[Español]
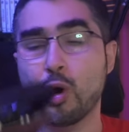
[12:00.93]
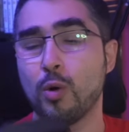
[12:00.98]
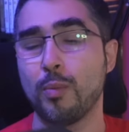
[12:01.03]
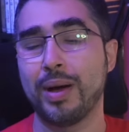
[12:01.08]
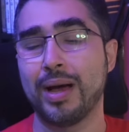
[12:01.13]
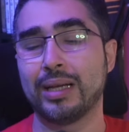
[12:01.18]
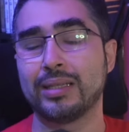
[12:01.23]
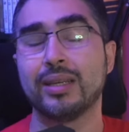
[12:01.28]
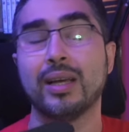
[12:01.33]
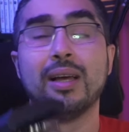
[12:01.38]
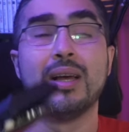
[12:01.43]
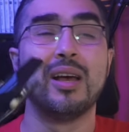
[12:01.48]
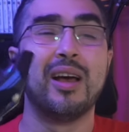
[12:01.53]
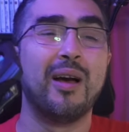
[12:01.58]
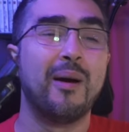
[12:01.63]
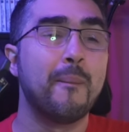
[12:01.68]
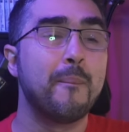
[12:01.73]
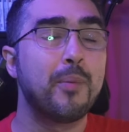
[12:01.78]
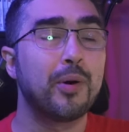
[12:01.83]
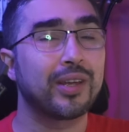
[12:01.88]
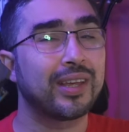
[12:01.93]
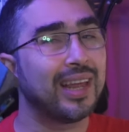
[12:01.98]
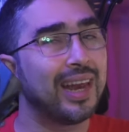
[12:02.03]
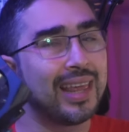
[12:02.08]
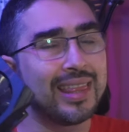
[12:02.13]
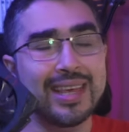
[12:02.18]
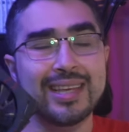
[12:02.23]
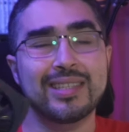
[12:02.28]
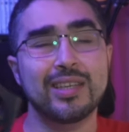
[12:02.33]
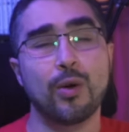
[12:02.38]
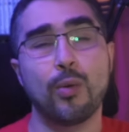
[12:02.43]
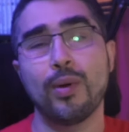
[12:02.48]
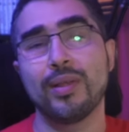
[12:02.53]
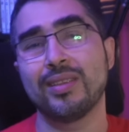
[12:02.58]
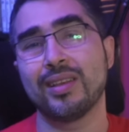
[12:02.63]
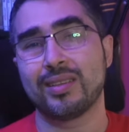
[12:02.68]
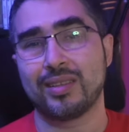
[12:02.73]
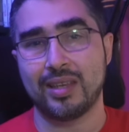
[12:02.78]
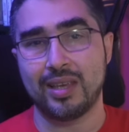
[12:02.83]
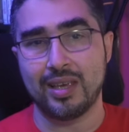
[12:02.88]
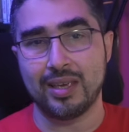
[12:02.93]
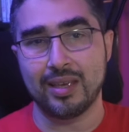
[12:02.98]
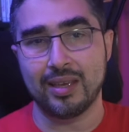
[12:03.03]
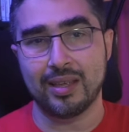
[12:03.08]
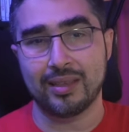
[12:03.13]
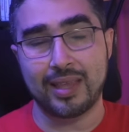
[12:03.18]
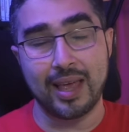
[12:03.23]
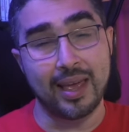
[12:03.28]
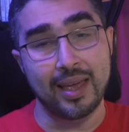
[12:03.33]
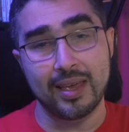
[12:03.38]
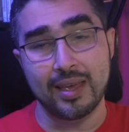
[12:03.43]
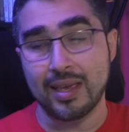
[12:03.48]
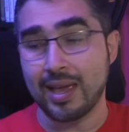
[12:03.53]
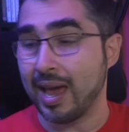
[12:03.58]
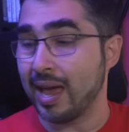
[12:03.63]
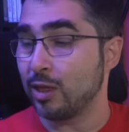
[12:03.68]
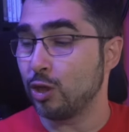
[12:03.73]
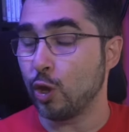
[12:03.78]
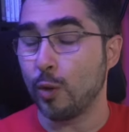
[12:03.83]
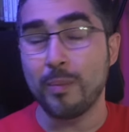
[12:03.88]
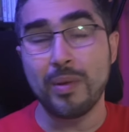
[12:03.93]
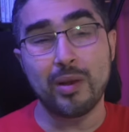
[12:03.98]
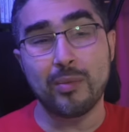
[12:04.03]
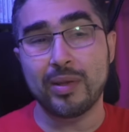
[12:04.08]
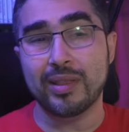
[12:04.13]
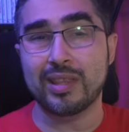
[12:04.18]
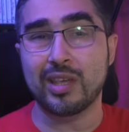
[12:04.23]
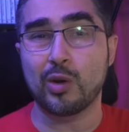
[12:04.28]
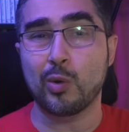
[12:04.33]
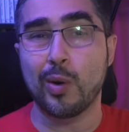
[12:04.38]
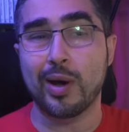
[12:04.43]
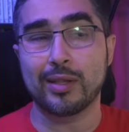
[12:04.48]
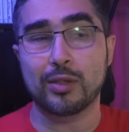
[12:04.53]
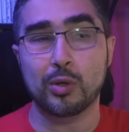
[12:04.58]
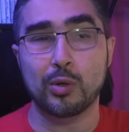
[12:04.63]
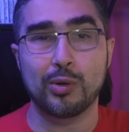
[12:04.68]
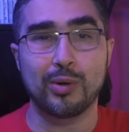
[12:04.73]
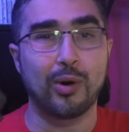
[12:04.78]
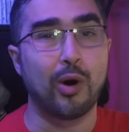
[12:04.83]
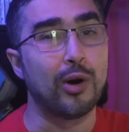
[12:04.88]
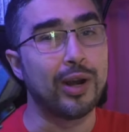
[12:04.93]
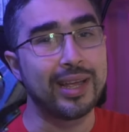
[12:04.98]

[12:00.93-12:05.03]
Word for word: un poco más. Porque la 1050 Ti en 2024,